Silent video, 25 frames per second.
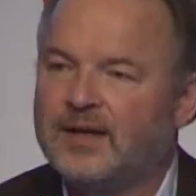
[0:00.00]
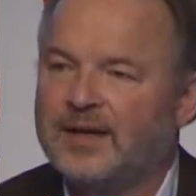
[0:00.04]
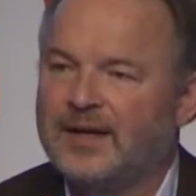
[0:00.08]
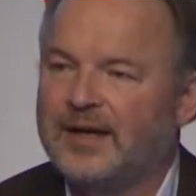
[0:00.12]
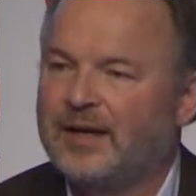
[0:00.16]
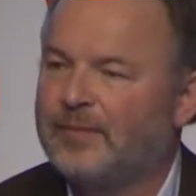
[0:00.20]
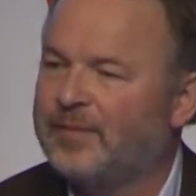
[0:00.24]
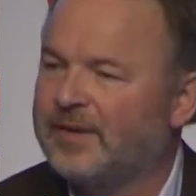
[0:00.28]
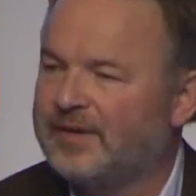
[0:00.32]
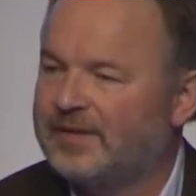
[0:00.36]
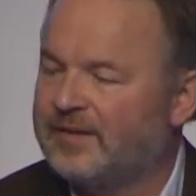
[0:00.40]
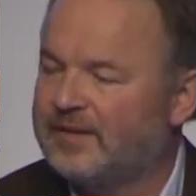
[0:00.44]

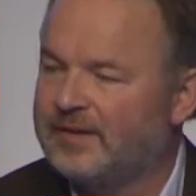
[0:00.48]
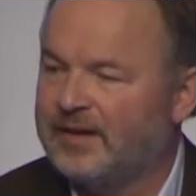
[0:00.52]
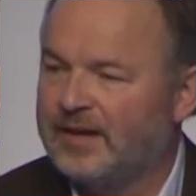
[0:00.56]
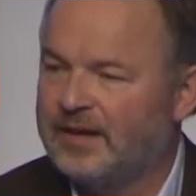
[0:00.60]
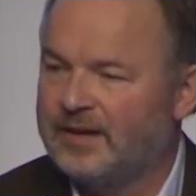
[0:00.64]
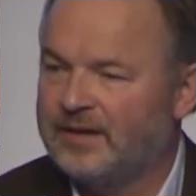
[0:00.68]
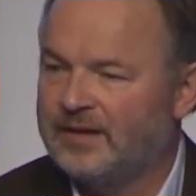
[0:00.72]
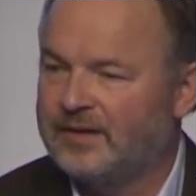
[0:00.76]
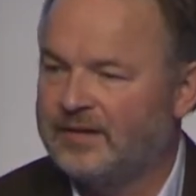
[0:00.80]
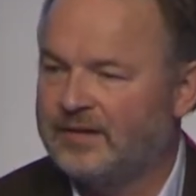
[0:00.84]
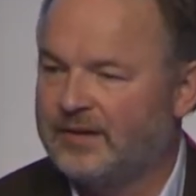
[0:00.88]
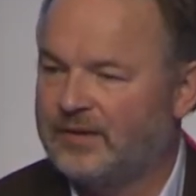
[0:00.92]
aber es ist
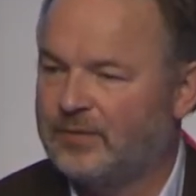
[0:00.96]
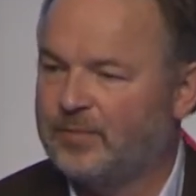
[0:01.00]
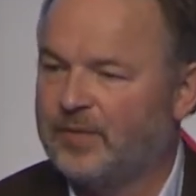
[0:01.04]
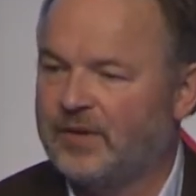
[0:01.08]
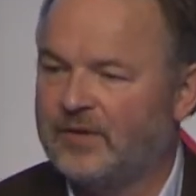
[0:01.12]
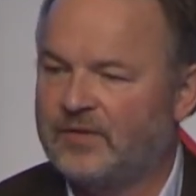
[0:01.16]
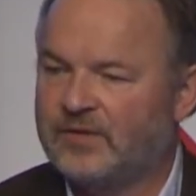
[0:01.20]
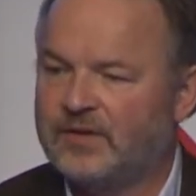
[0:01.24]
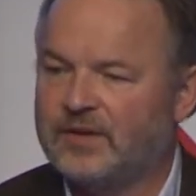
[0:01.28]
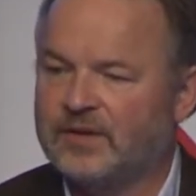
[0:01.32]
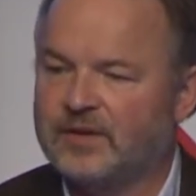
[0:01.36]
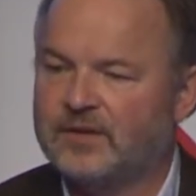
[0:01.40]
eigentlich nichts
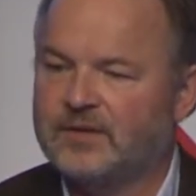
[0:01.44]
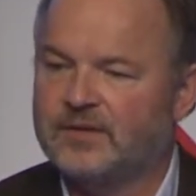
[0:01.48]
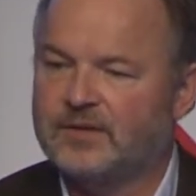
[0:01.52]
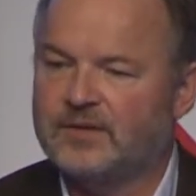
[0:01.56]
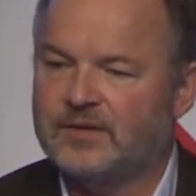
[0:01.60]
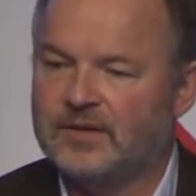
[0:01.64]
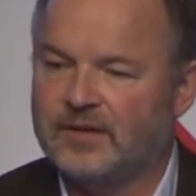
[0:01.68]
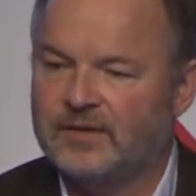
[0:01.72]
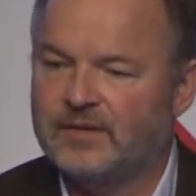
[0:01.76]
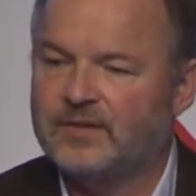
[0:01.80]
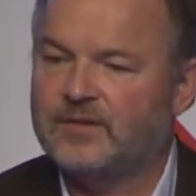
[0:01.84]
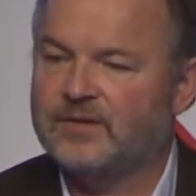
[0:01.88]
passiert.
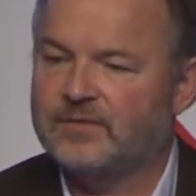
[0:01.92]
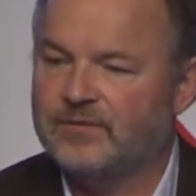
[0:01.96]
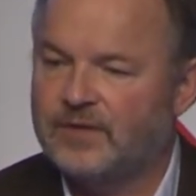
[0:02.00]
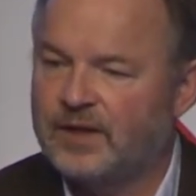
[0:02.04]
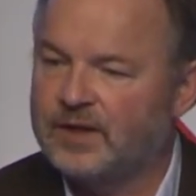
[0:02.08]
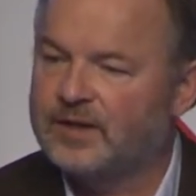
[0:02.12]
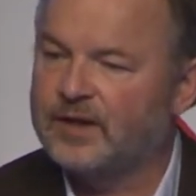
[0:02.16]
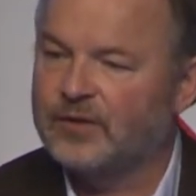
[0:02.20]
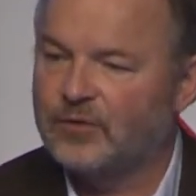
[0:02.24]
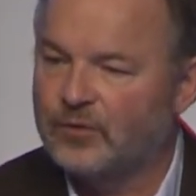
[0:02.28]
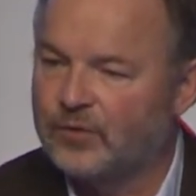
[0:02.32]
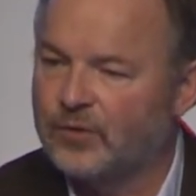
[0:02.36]
Das
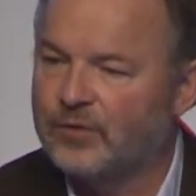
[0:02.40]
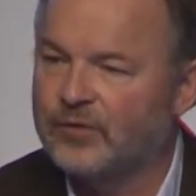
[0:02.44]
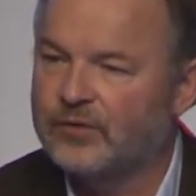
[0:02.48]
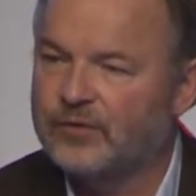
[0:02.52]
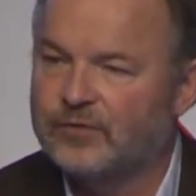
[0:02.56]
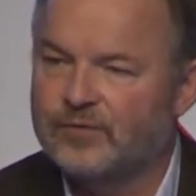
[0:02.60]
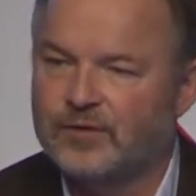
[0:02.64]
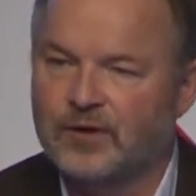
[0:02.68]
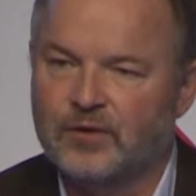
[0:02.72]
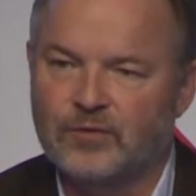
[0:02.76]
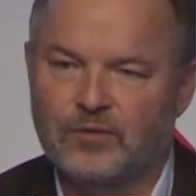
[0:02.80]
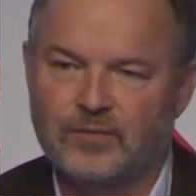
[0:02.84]
war der
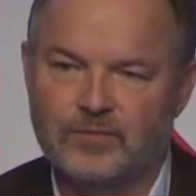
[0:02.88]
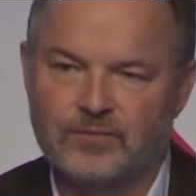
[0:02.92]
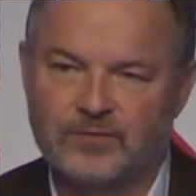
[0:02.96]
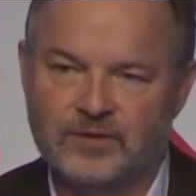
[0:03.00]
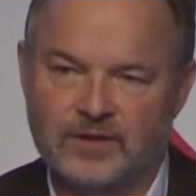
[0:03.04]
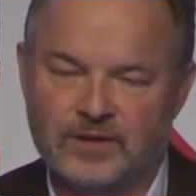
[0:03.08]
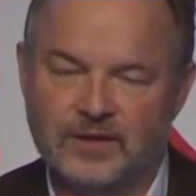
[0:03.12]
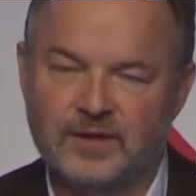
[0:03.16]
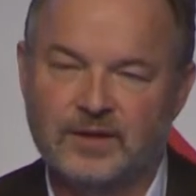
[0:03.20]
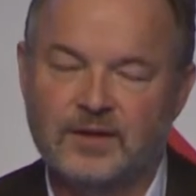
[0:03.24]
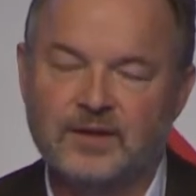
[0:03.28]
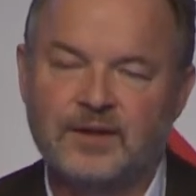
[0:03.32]
Grund, warum
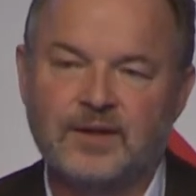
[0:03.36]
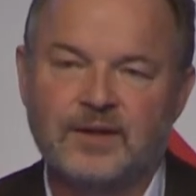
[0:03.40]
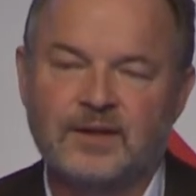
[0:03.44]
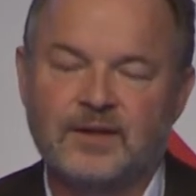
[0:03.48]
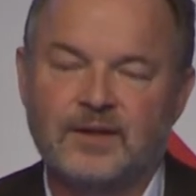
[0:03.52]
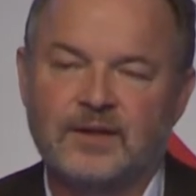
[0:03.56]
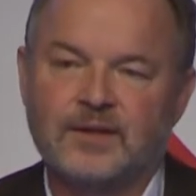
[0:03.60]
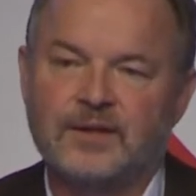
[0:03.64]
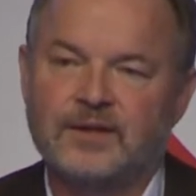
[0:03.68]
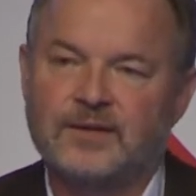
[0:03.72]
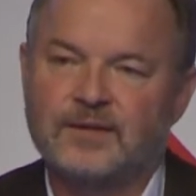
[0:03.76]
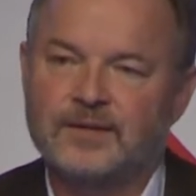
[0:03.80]
wir
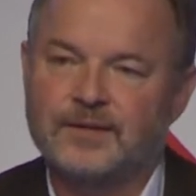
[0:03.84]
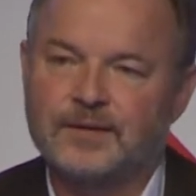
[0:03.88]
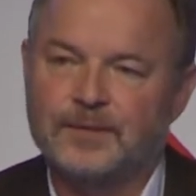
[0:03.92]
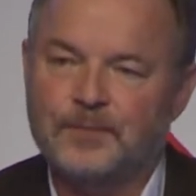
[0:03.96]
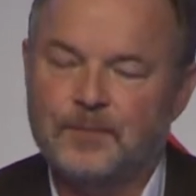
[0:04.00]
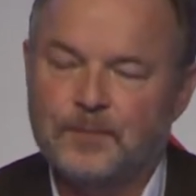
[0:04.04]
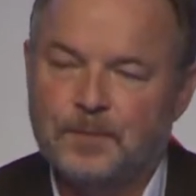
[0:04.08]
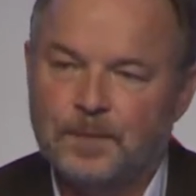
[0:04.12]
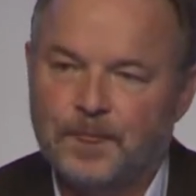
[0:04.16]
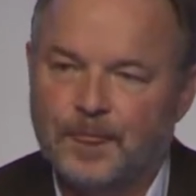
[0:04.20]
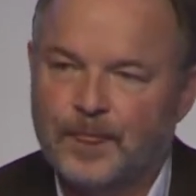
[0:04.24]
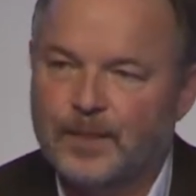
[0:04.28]

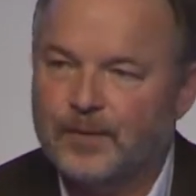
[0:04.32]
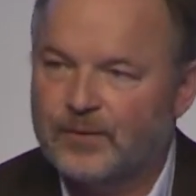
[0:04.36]
ähm,